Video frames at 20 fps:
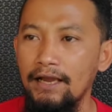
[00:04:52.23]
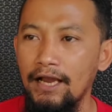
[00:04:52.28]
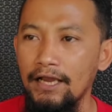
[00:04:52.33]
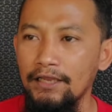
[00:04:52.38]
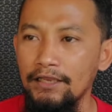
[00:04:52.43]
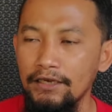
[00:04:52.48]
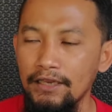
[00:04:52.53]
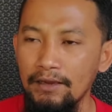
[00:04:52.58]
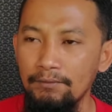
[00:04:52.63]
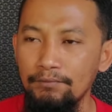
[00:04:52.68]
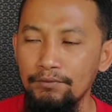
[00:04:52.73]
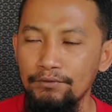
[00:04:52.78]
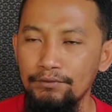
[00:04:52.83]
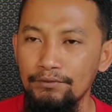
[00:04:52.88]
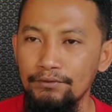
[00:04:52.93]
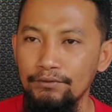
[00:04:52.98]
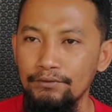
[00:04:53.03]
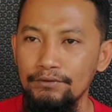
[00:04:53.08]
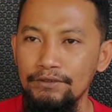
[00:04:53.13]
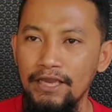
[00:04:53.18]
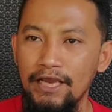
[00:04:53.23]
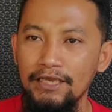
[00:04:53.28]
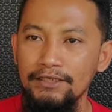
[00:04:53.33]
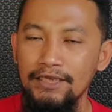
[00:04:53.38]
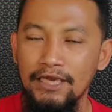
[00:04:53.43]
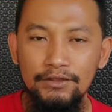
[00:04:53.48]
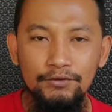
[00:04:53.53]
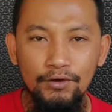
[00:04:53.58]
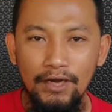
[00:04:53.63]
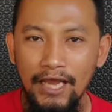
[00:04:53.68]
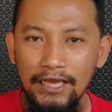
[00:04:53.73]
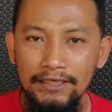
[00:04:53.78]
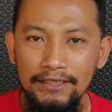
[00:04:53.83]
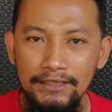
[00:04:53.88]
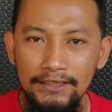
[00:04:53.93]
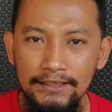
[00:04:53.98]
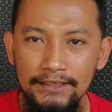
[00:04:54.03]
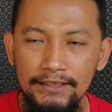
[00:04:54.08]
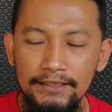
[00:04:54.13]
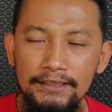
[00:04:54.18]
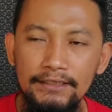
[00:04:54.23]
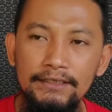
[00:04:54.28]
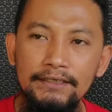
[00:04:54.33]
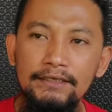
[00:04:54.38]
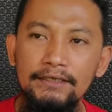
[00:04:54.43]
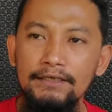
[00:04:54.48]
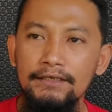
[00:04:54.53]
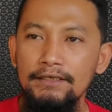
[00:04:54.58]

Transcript: akhirnya burungnya jatuh lagi